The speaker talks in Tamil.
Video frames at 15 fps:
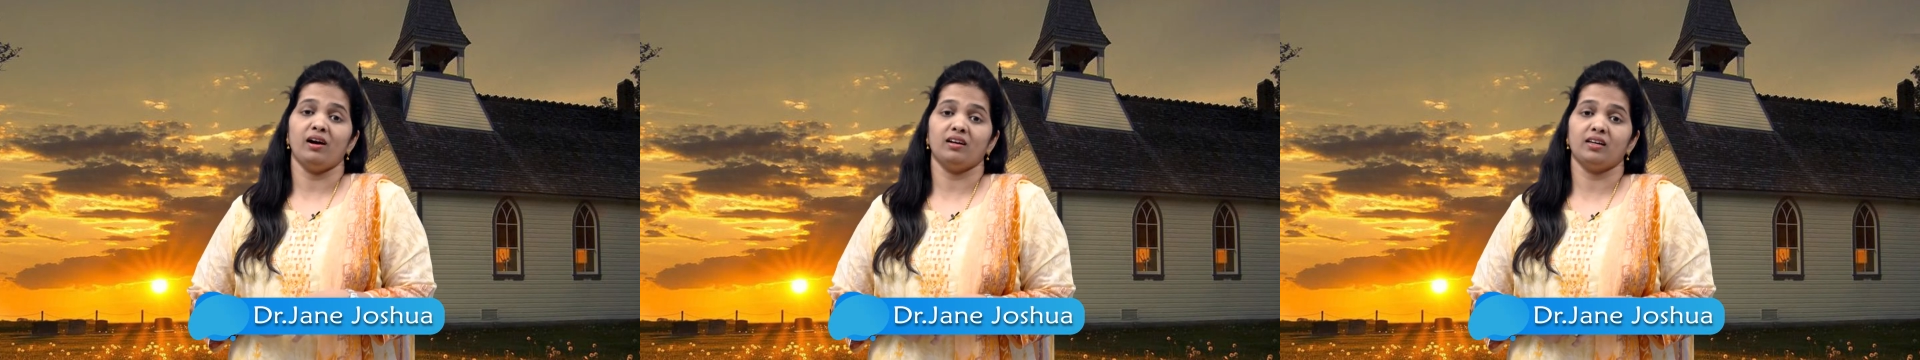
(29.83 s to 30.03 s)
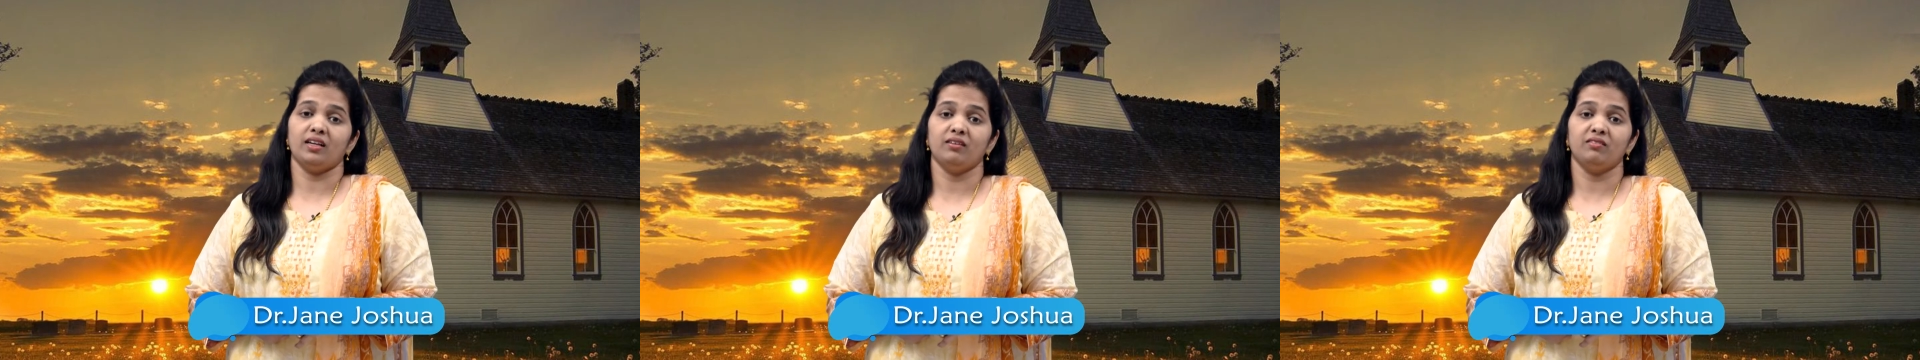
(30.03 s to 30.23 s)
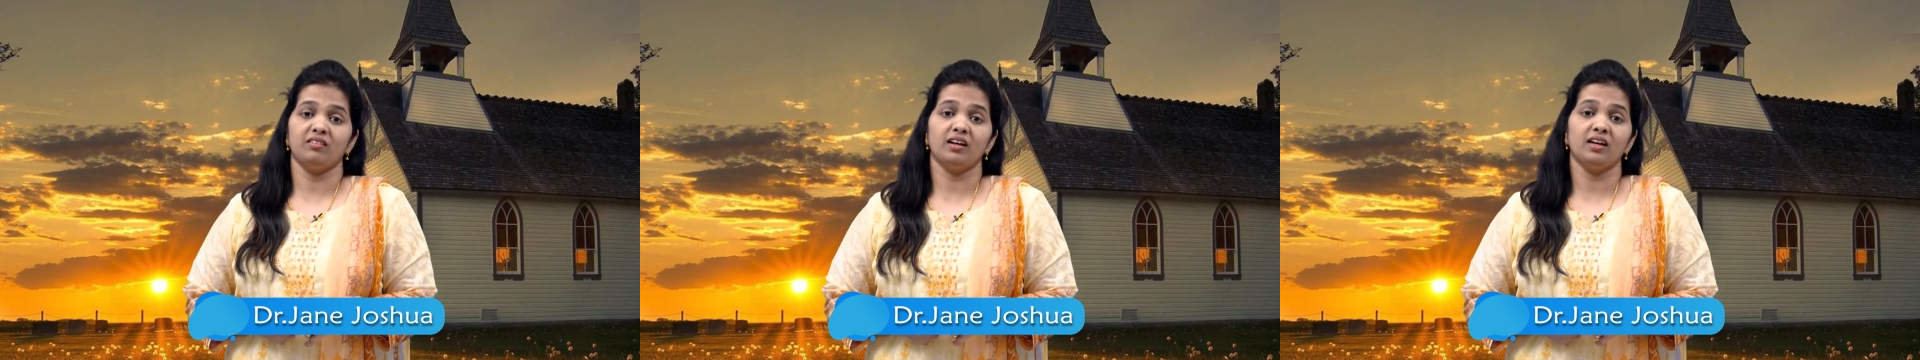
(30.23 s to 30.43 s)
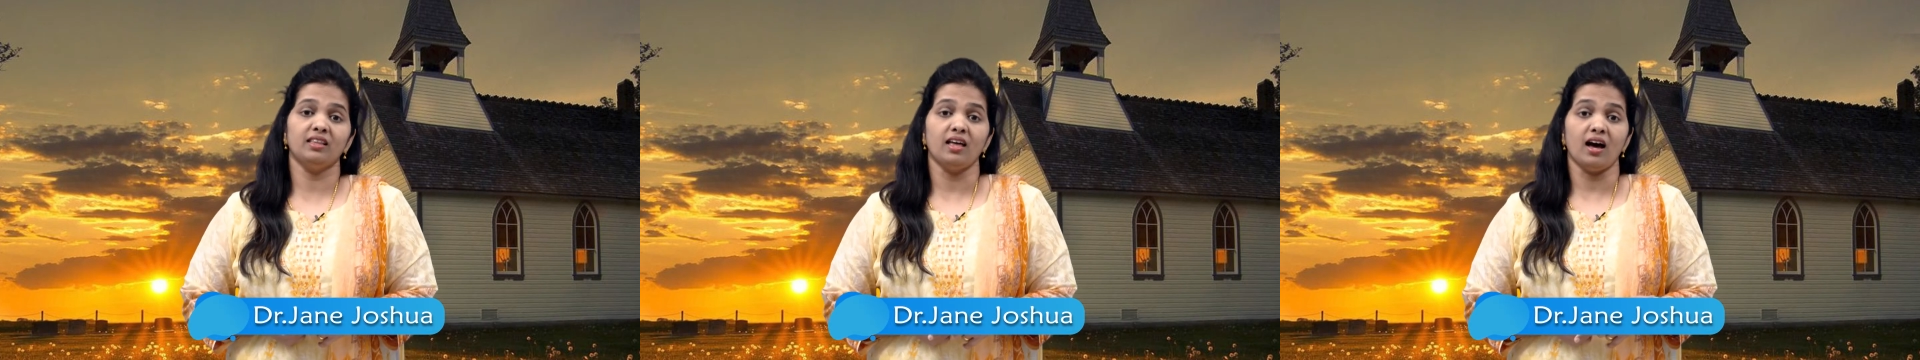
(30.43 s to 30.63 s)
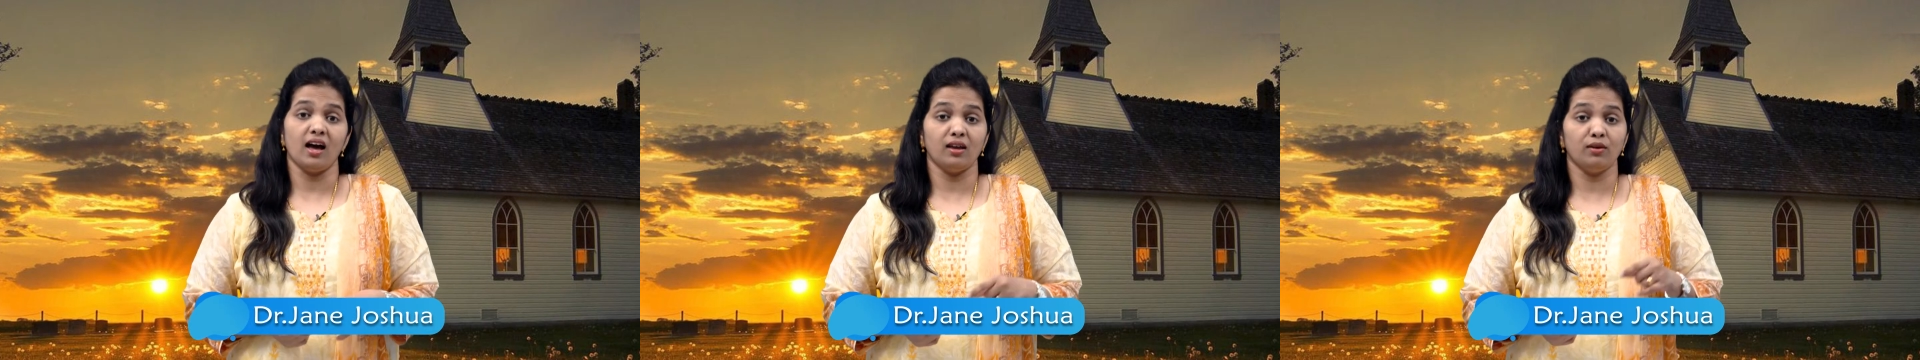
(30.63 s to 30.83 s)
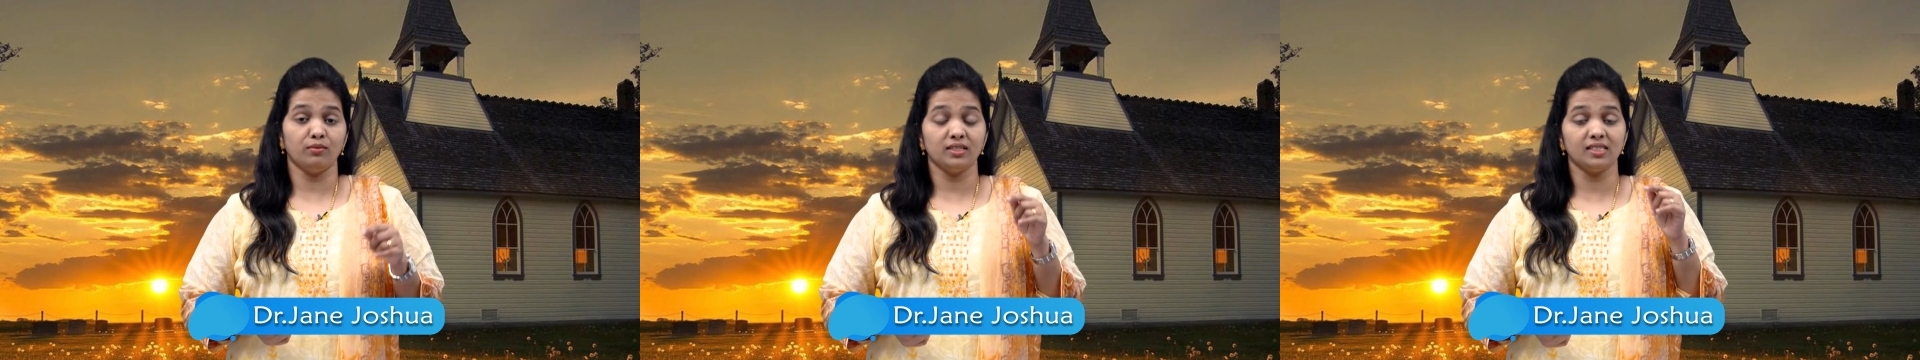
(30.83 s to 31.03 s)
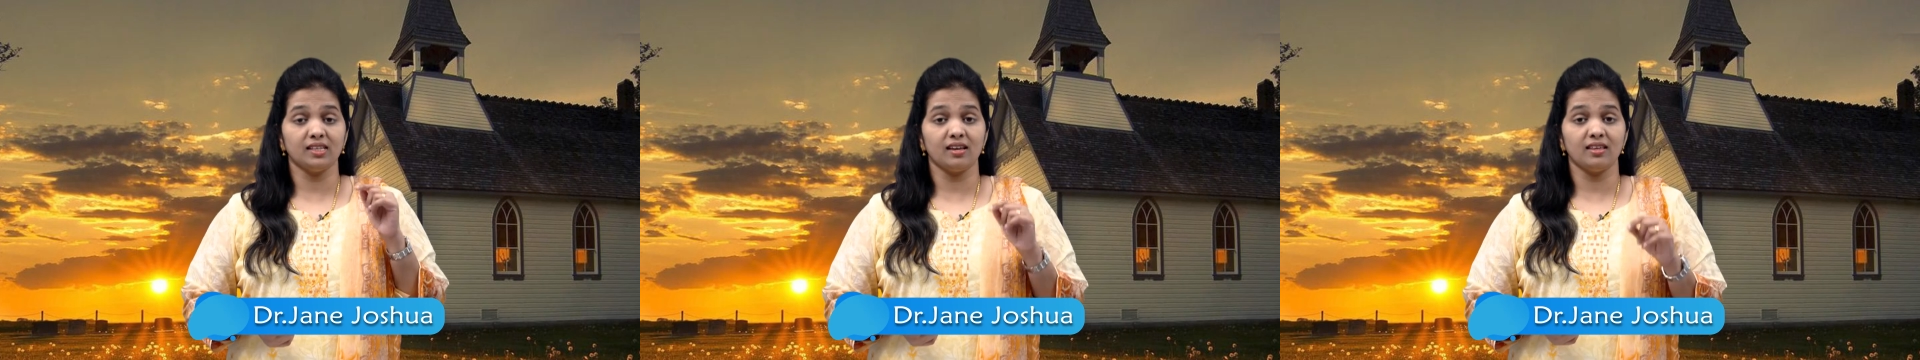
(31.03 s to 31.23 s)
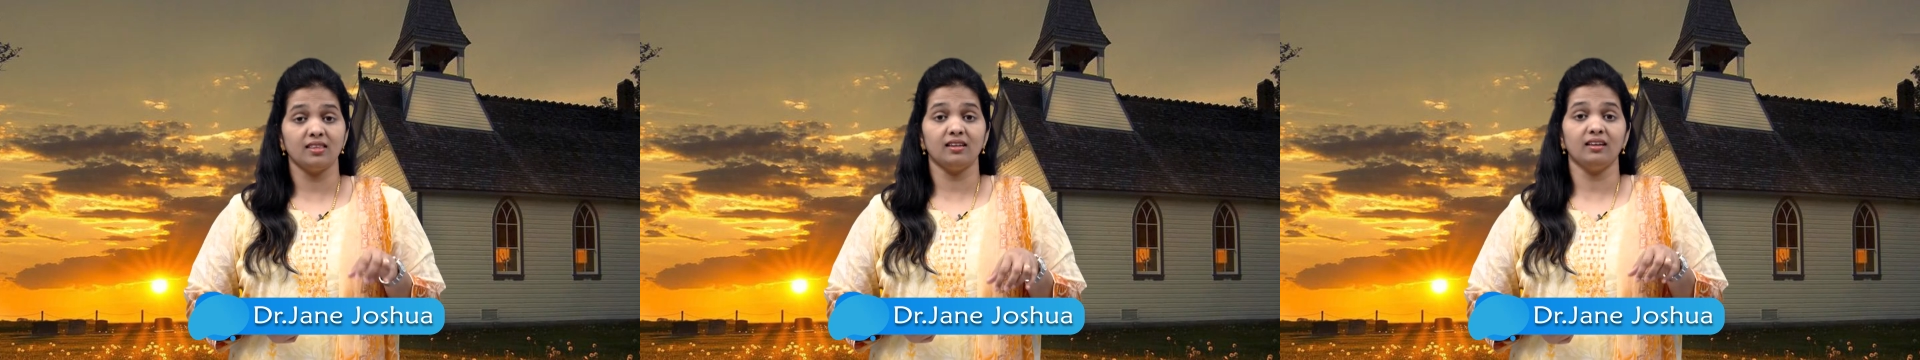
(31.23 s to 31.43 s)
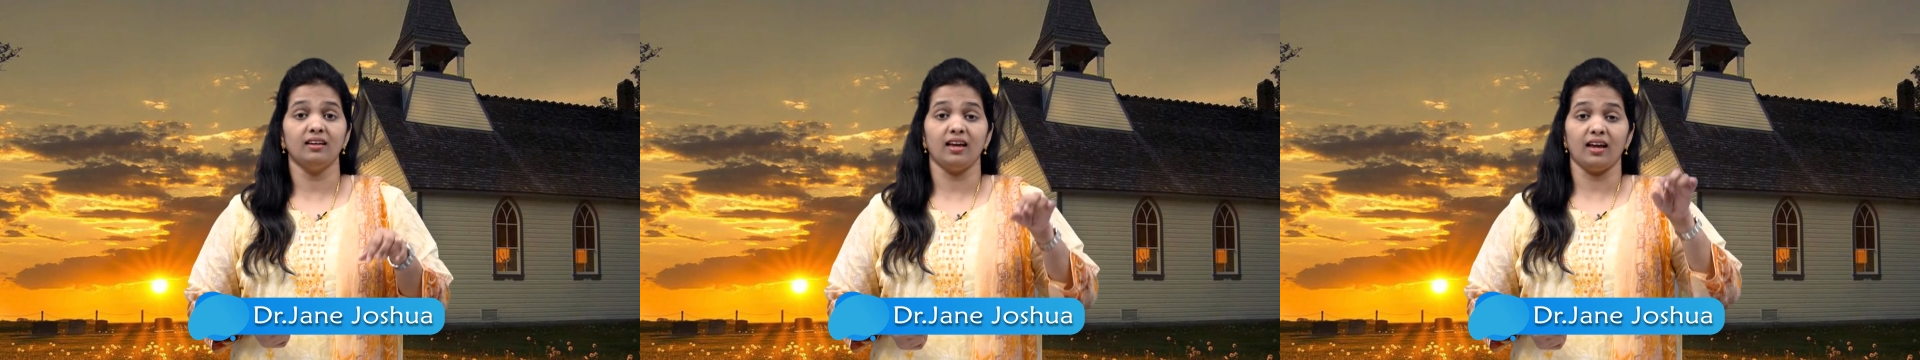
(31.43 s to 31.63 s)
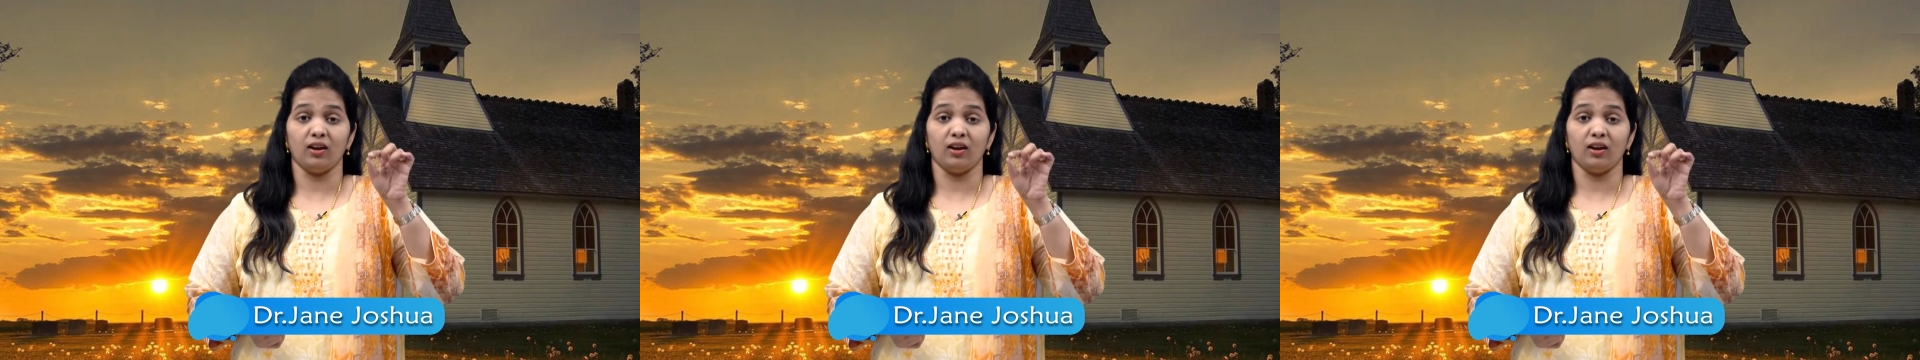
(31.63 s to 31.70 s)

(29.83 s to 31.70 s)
பார்க்குறவங்க தயவு செய்து